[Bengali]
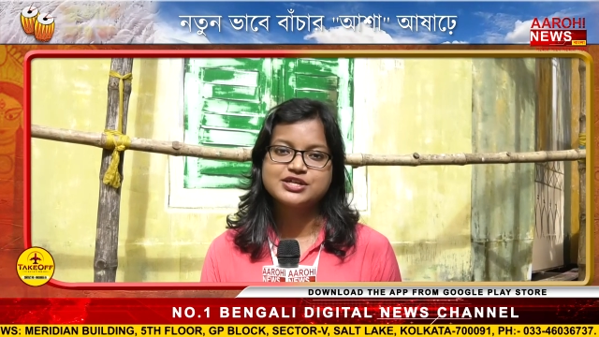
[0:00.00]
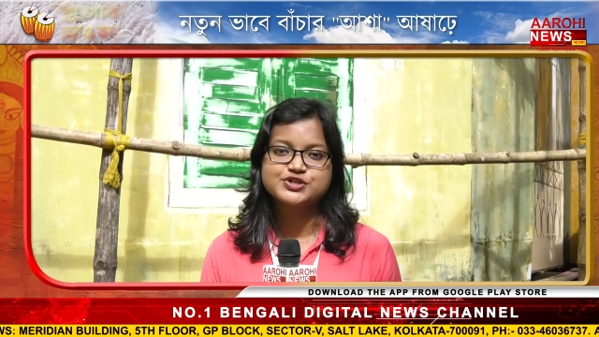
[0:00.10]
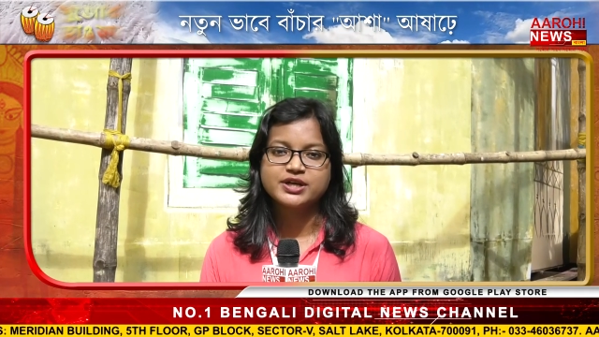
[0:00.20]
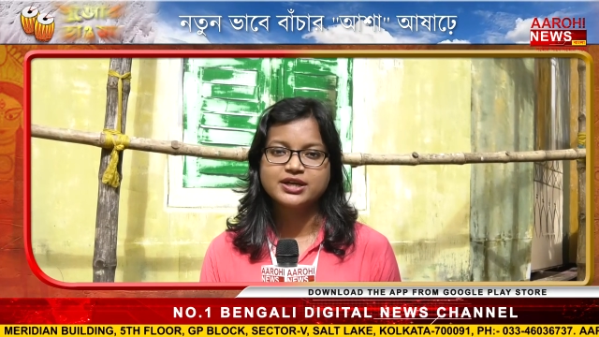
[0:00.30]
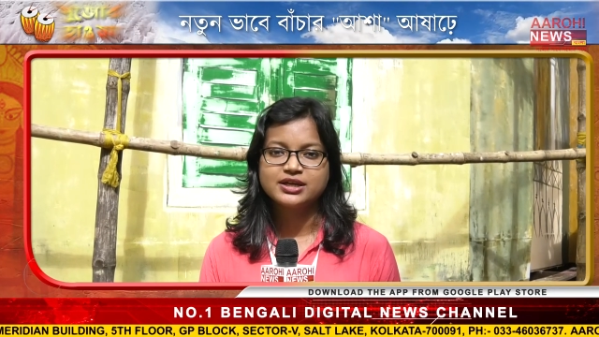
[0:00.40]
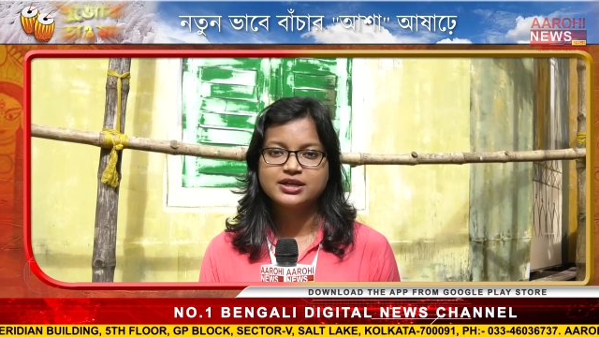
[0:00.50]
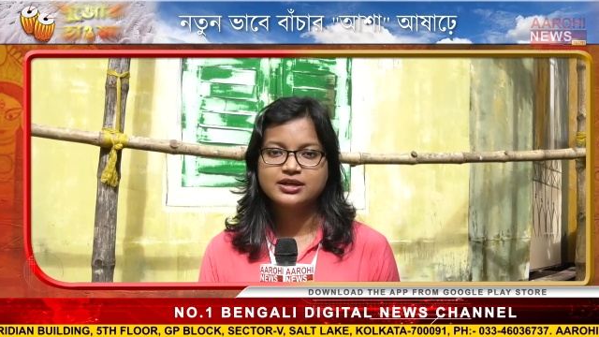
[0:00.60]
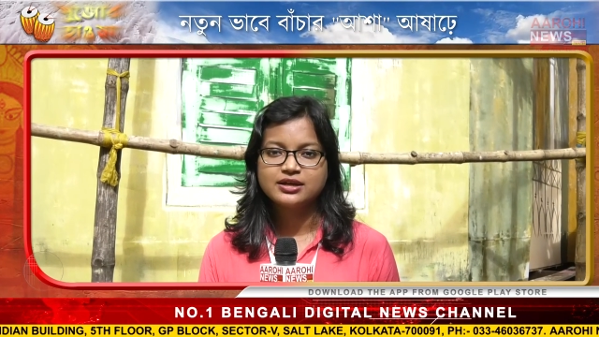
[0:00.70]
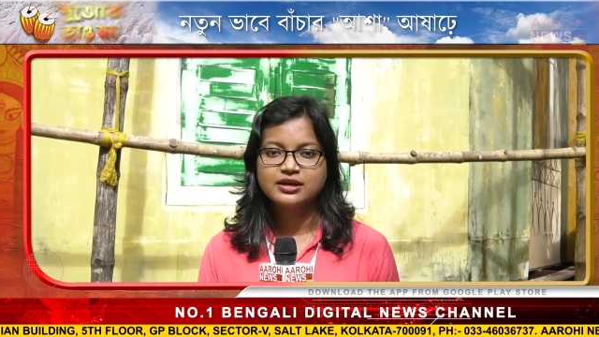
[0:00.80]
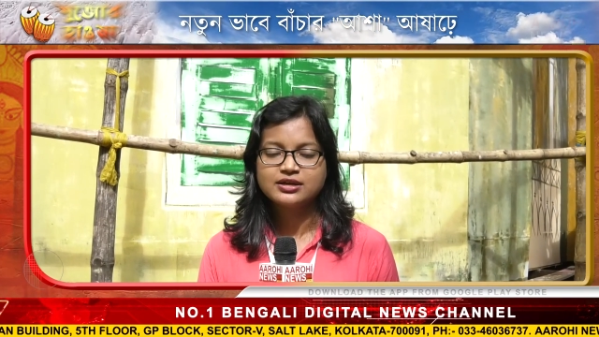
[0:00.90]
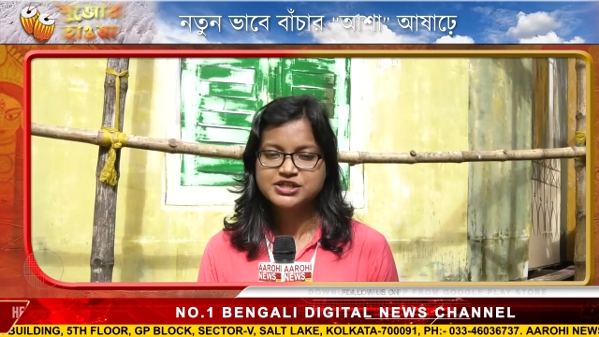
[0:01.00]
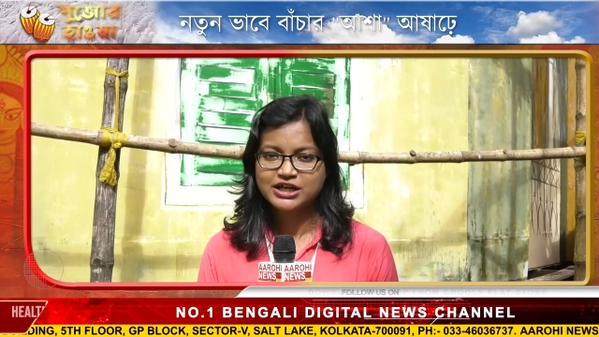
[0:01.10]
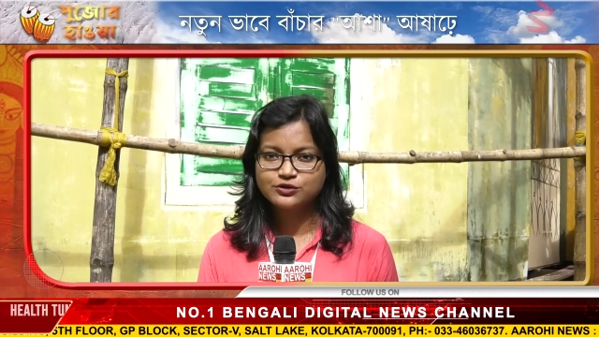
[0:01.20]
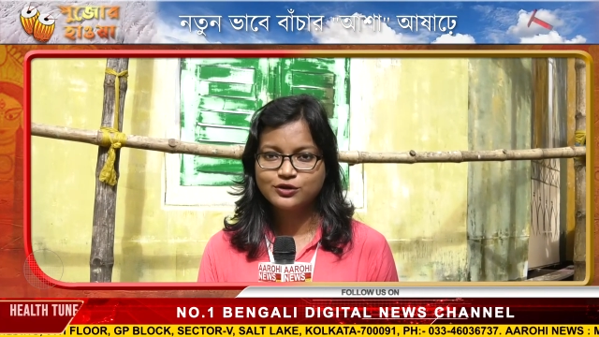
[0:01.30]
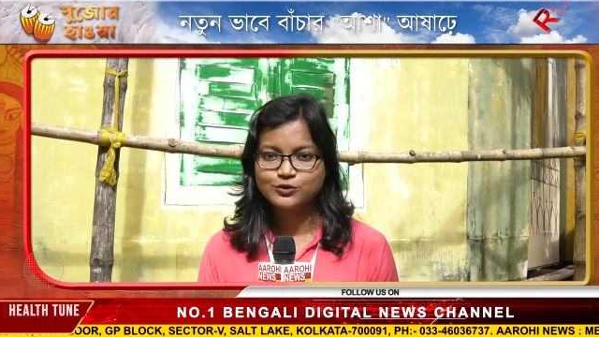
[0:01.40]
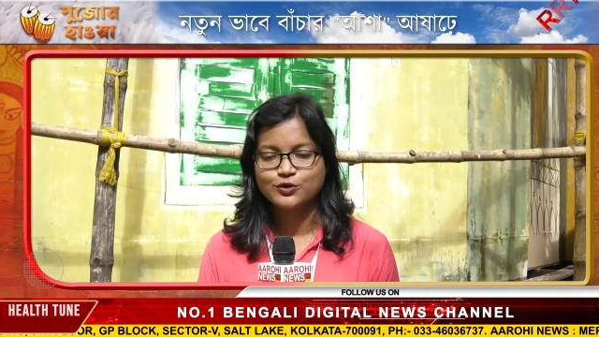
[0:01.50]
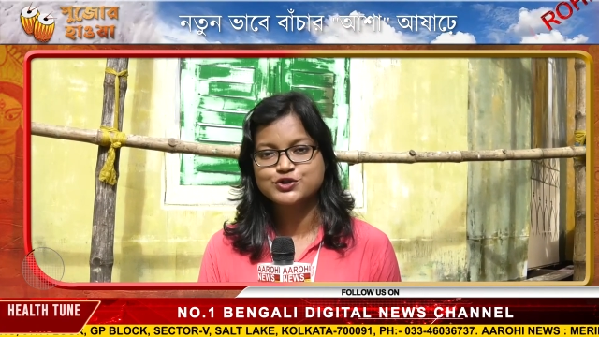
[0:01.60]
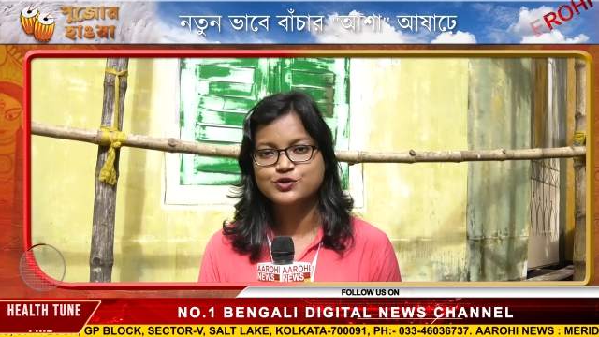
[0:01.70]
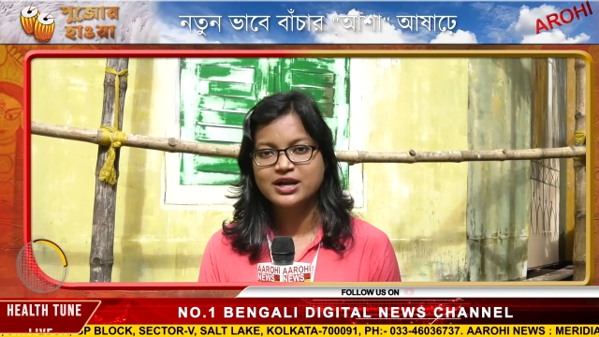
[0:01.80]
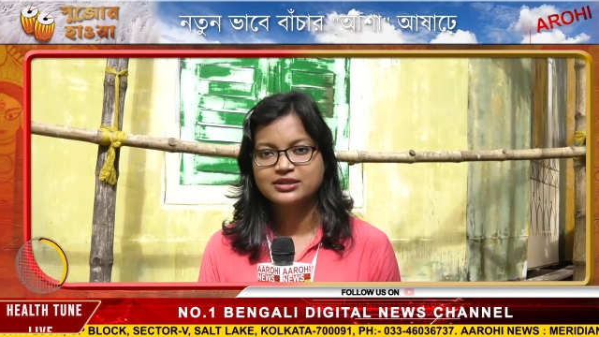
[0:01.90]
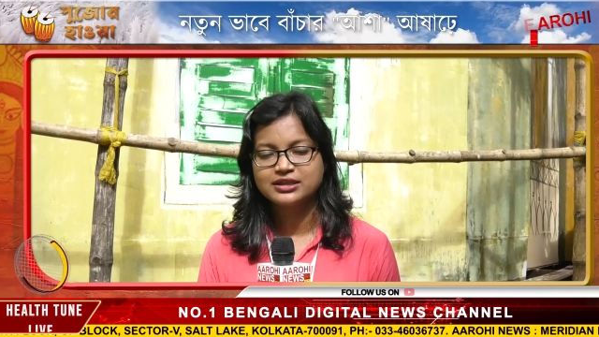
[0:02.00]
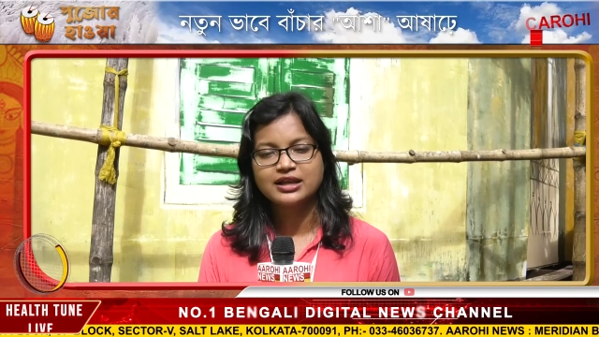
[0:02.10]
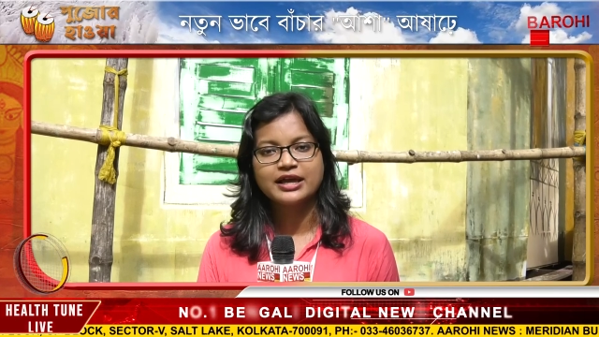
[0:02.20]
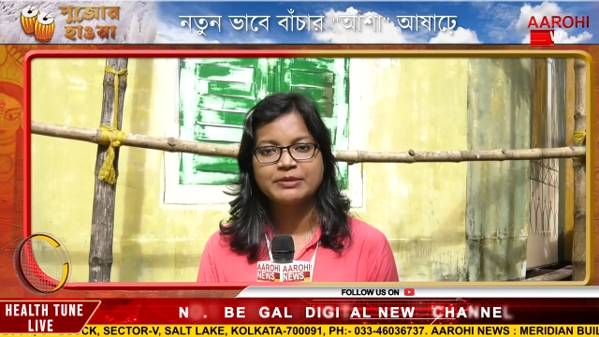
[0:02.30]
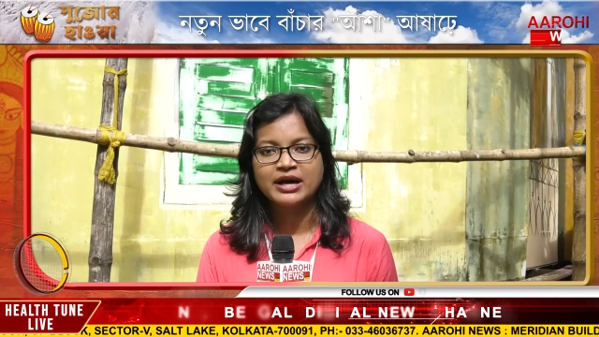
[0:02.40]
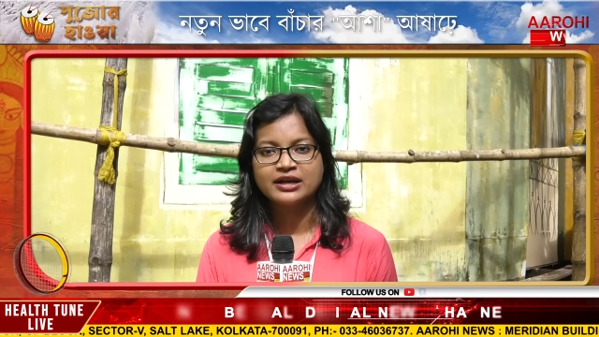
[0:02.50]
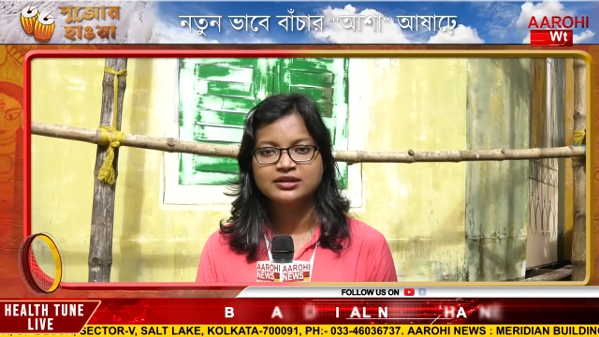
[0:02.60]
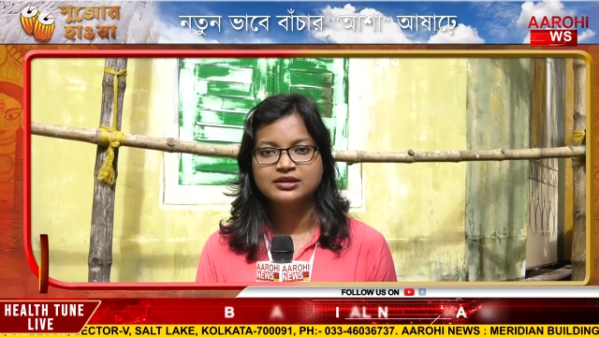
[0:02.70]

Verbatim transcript: এসে সাধারণ দর্শনার্থীরা এবার